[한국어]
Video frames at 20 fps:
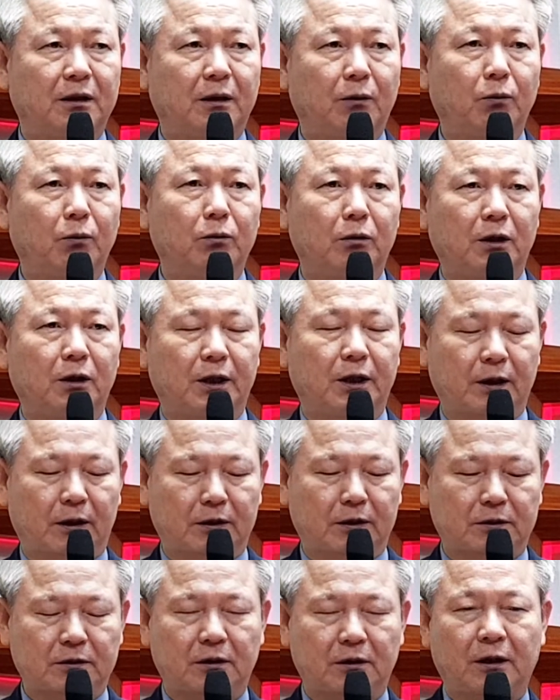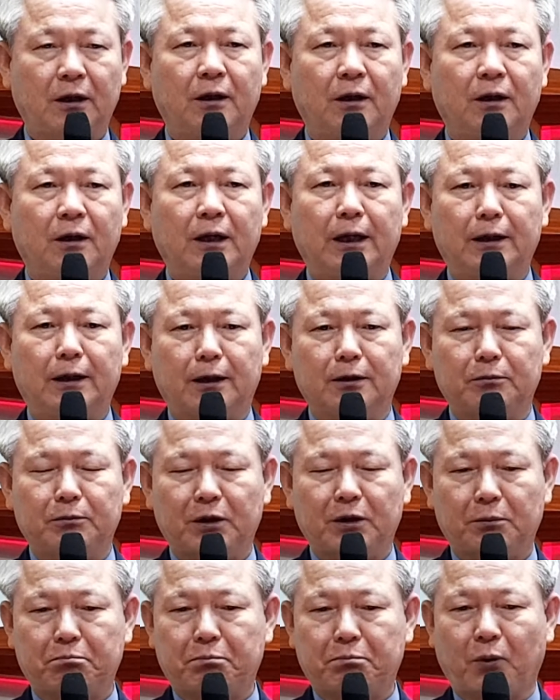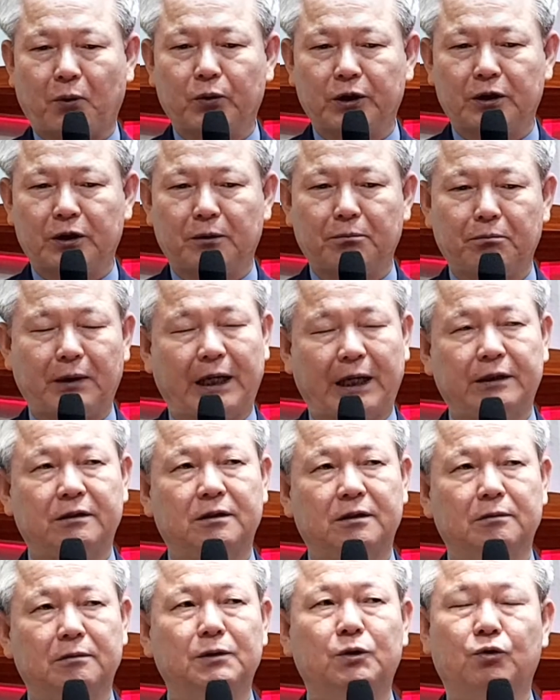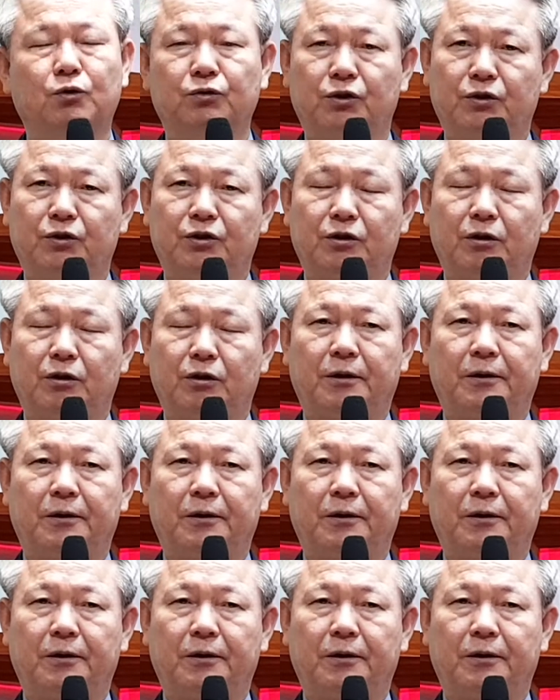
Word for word: 오늘날에는 하나님이 보이는 말씀을 주셨어요.